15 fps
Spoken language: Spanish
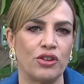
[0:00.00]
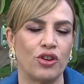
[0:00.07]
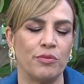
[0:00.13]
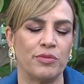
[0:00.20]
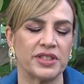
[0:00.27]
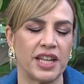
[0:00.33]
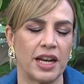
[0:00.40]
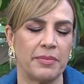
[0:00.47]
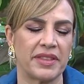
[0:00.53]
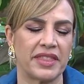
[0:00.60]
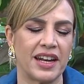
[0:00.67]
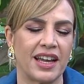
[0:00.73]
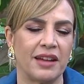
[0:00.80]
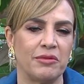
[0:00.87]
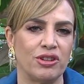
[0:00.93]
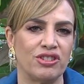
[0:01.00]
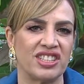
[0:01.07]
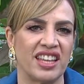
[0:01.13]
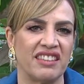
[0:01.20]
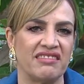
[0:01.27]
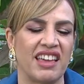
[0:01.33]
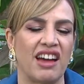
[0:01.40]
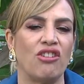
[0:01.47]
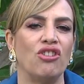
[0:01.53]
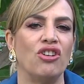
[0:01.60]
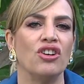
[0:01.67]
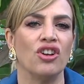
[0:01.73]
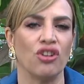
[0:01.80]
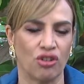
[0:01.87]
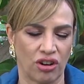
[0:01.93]
de Compostela para hacer el Camino de Santiago
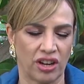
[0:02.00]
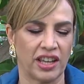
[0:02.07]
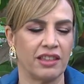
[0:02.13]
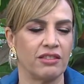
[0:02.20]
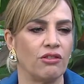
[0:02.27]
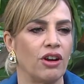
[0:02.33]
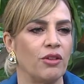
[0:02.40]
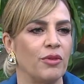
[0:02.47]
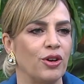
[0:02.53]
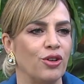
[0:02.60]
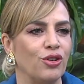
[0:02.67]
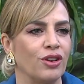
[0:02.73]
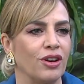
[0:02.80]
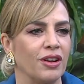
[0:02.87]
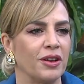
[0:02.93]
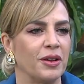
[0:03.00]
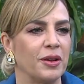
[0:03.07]
corriendo, a lo mejor